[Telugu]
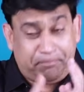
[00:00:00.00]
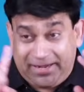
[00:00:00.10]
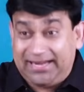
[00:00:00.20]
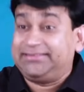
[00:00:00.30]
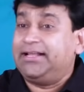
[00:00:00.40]

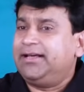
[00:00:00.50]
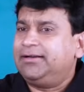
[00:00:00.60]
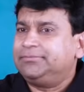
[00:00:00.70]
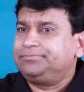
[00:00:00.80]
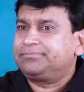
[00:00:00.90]
ప్రార్థన
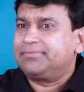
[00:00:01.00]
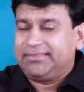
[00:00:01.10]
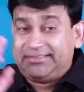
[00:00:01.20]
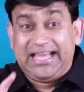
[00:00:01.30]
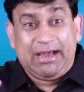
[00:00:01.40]

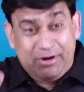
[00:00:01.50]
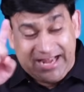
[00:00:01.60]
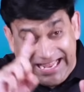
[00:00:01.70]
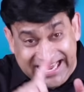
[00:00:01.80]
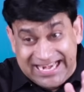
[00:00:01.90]
దేవుని
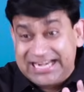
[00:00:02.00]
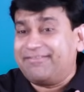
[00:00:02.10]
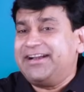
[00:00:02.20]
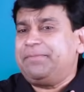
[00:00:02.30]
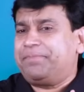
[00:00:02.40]

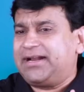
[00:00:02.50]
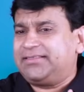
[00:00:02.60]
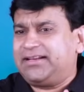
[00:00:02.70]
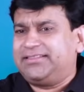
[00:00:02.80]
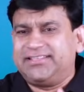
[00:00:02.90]
ఎరిగినటువంటి
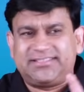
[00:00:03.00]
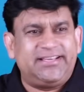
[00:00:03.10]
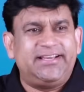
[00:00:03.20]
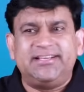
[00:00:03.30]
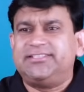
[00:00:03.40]
ప్రార్థన దిస్
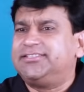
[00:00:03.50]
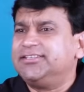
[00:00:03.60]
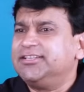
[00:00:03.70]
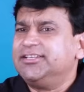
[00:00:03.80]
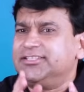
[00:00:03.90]
ఈజ్
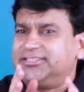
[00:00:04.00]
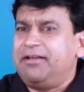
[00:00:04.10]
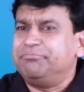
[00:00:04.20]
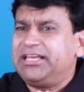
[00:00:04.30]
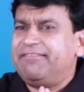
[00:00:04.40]

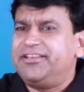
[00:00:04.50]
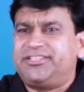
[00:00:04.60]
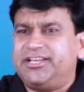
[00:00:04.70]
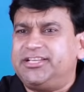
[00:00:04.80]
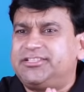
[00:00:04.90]
సంథింగ్
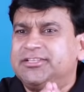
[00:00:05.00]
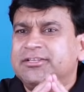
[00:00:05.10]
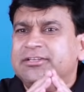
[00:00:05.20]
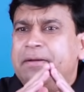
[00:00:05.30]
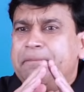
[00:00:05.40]
విచ్ ఈజ్
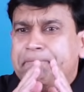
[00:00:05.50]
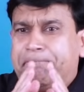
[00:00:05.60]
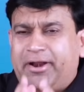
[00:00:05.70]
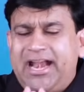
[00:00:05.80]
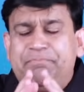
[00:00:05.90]

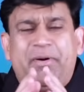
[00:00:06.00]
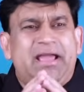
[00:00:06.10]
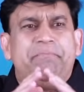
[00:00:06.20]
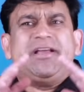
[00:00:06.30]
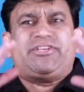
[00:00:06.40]
ప్రైడ్ బై
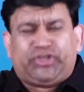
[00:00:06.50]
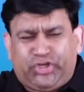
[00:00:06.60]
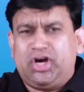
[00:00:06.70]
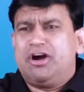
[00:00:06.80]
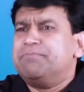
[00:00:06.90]
అ
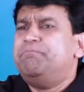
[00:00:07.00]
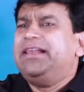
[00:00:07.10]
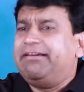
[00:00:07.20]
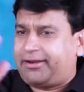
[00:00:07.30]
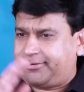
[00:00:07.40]
మెష్యూర్డ్
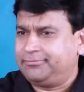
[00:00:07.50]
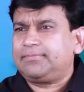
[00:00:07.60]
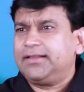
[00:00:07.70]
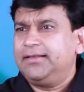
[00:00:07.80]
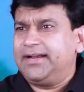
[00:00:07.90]
బిలీవర్
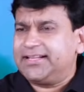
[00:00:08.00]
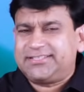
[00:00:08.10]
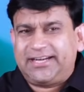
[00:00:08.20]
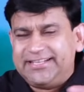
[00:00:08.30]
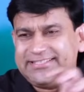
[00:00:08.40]
లెట్ అస్
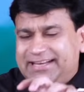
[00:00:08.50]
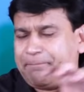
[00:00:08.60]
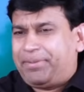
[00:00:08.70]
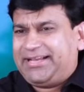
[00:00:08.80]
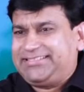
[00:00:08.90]
స్టడీ
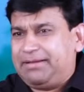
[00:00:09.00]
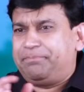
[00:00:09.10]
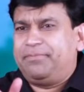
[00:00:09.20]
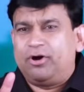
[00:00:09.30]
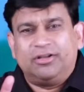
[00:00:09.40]
స్టెప్ బై స్టెప్
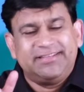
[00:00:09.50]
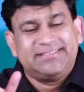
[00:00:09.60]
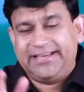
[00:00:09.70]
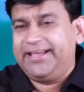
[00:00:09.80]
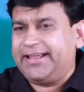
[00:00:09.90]
ఆన్
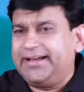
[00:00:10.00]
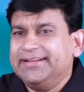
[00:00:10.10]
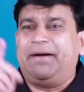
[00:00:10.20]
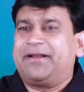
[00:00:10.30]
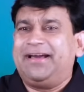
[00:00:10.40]
దిస్ ఏరియా
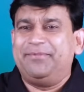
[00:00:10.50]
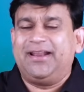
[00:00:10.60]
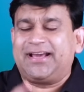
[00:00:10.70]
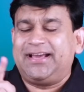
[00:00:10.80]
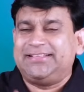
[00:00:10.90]
అబ్రహాం
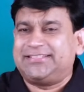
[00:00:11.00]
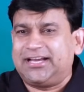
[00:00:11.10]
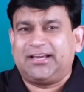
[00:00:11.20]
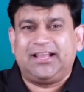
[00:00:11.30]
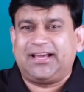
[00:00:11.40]
లాగా
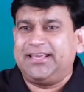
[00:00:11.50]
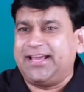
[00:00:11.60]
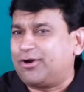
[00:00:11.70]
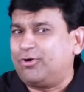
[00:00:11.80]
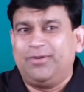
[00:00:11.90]
ఇస్సాక్ లాగా
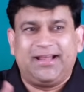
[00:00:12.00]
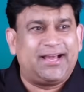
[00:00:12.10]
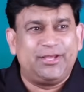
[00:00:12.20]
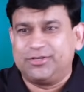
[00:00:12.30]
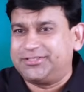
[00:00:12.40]
యాకోబ్
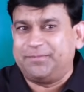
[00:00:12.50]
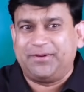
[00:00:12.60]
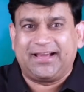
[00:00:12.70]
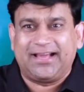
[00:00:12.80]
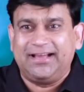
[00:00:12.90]
లాగా యోసేపు
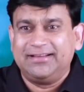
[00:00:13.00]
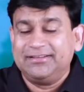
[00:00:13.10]
లాగా